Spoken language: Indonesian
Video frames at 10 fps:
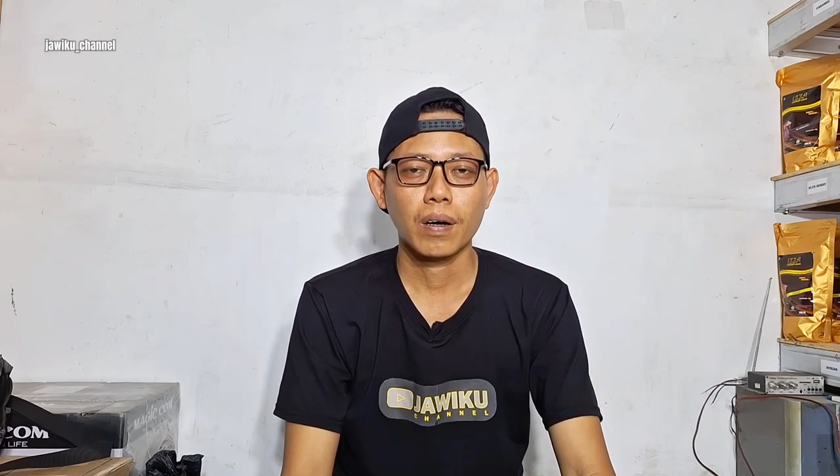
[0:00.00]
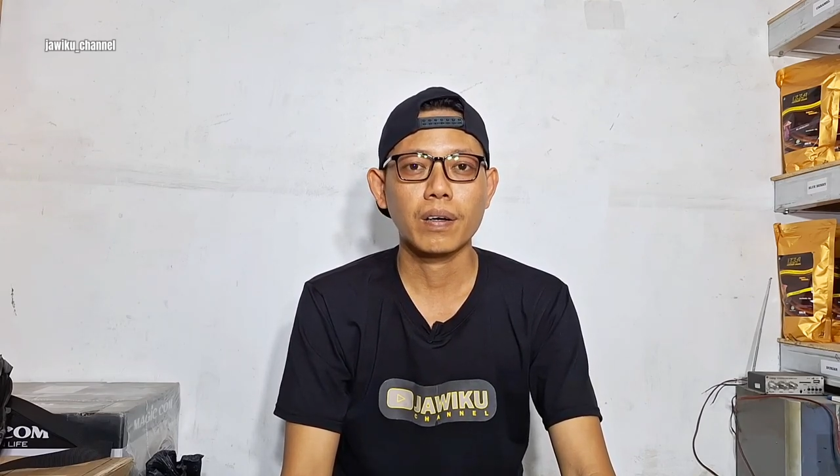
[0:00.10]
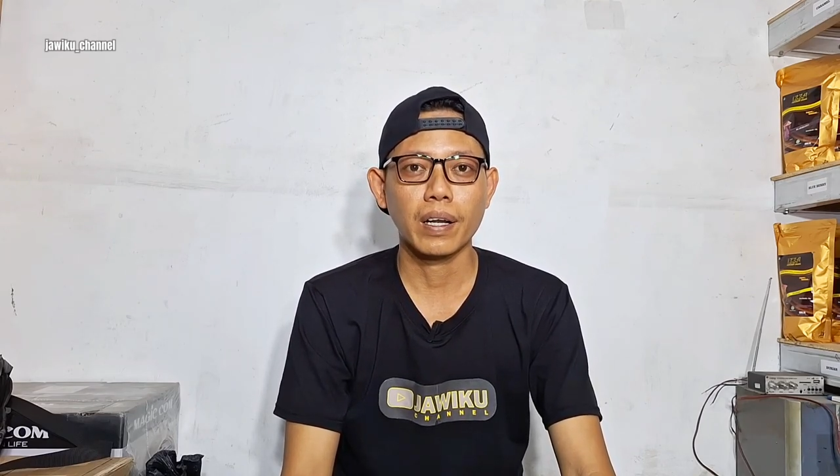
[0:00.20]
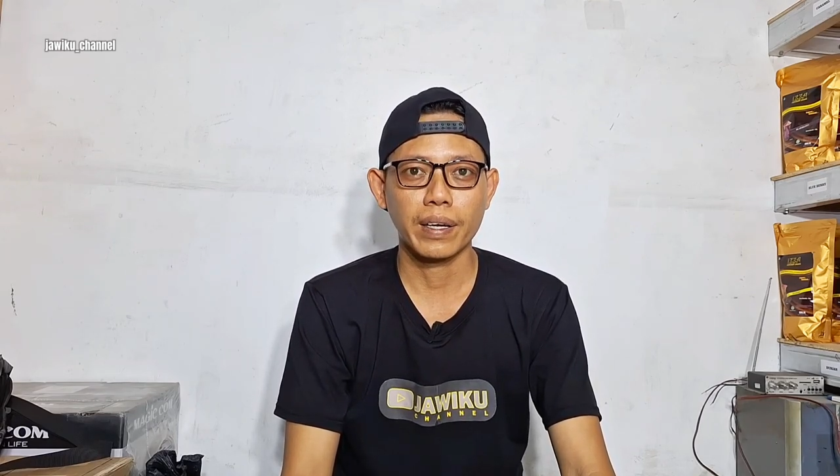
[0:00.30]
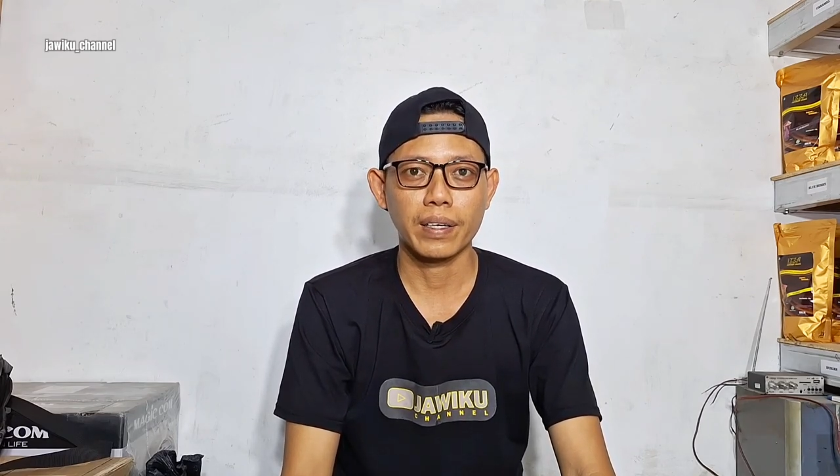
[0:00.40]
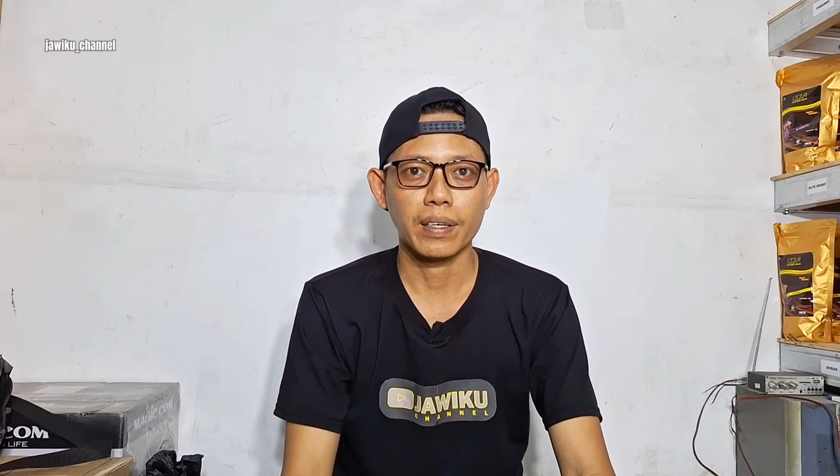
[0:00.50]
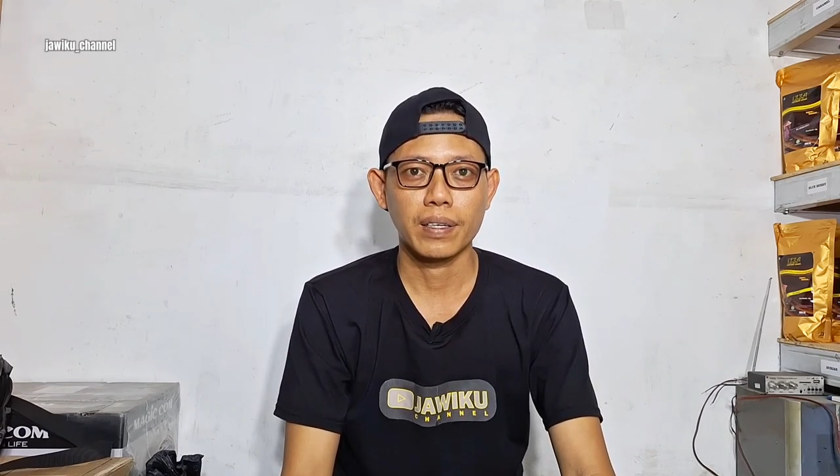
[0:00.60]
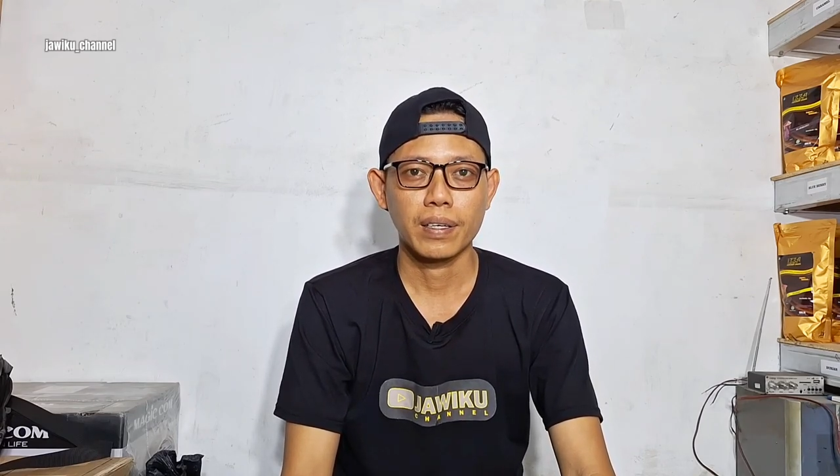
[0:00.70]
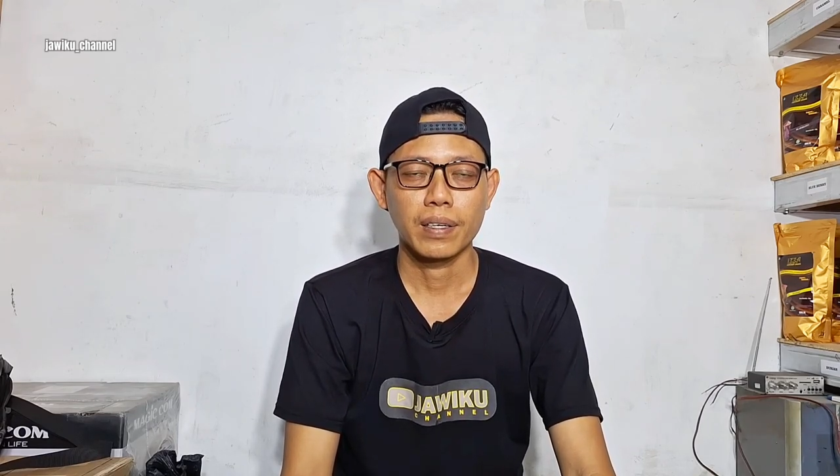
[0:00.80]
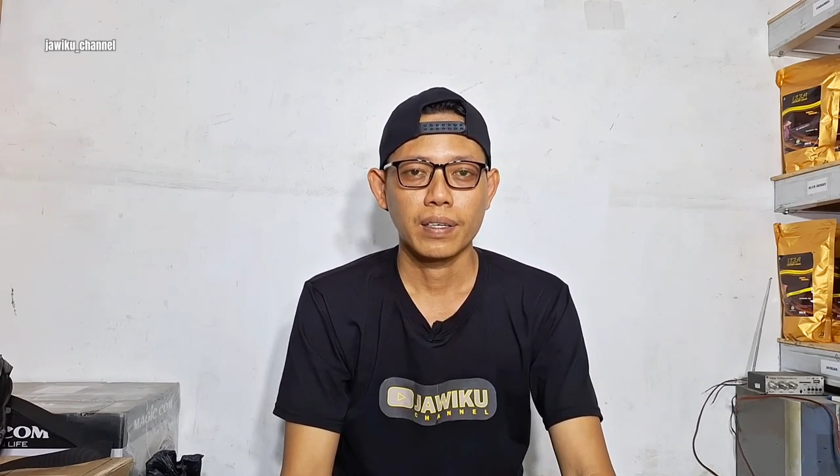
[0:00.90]
online
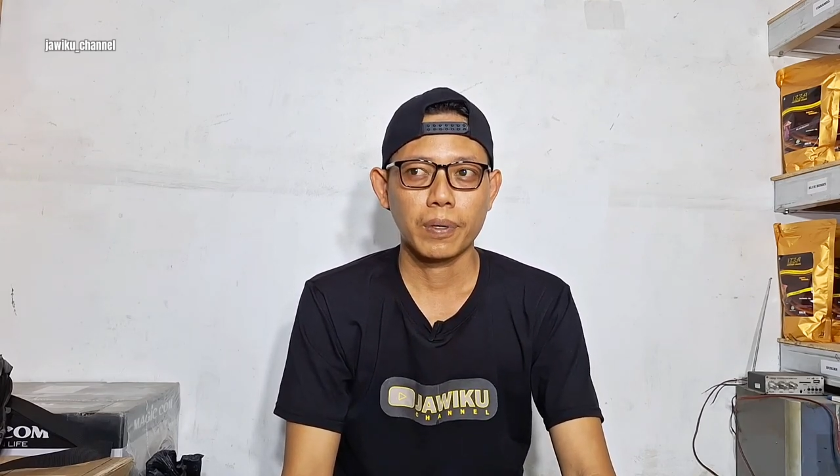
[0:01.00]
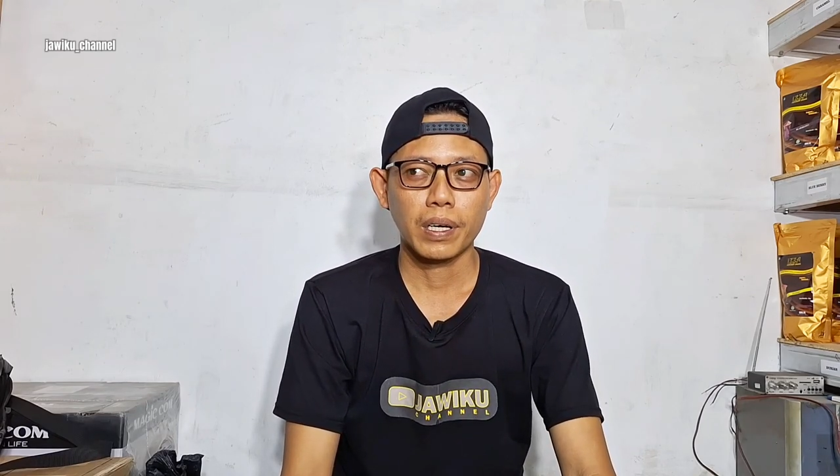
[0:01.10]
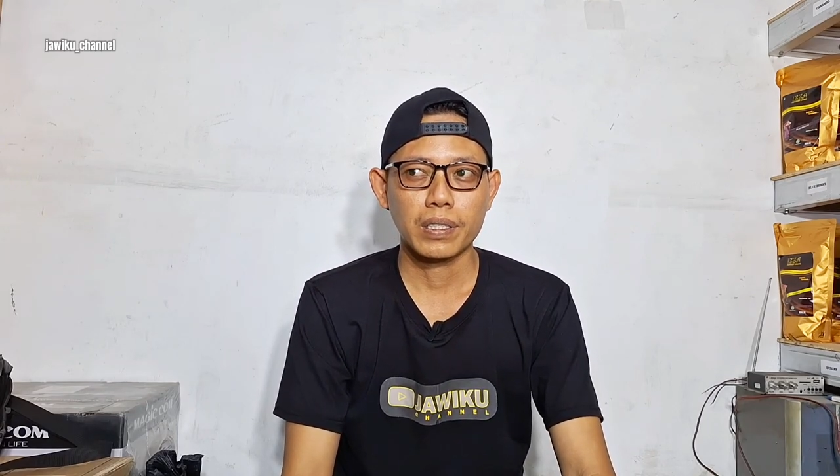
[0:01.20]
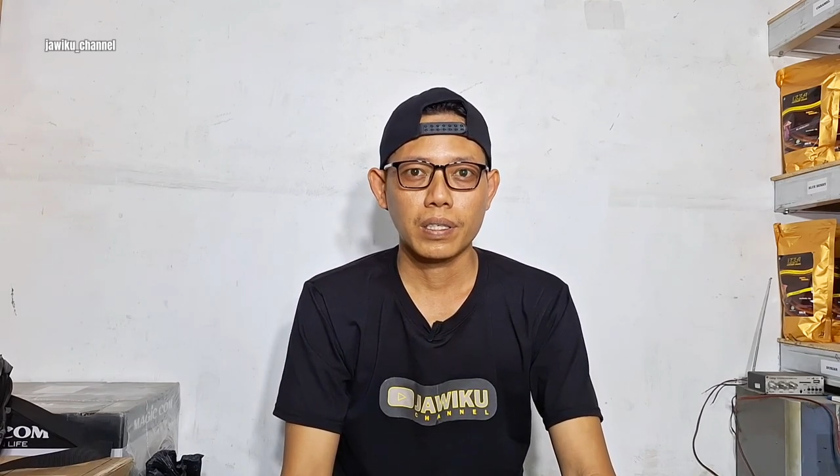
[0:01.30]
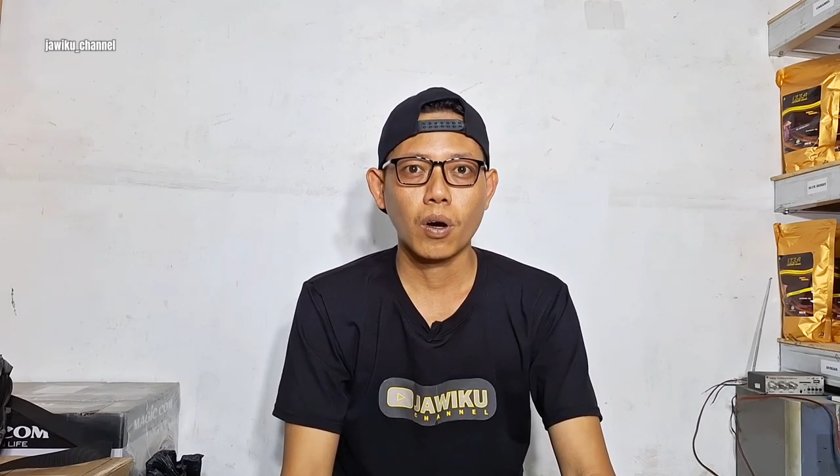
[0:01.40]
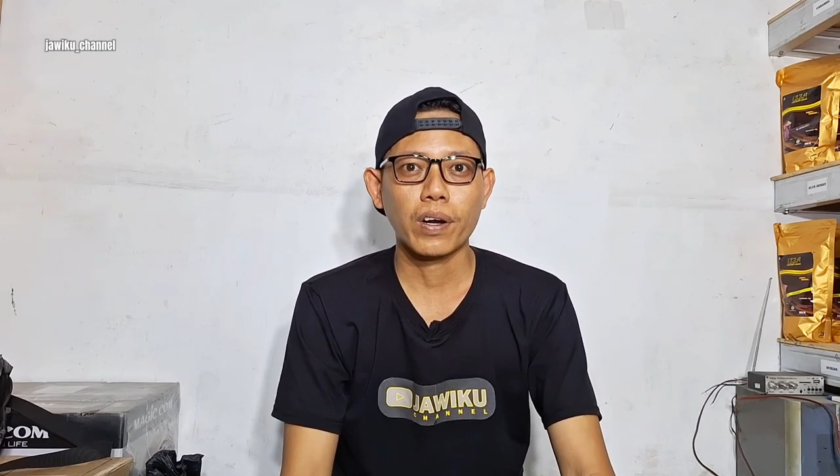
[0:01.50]
aplikasi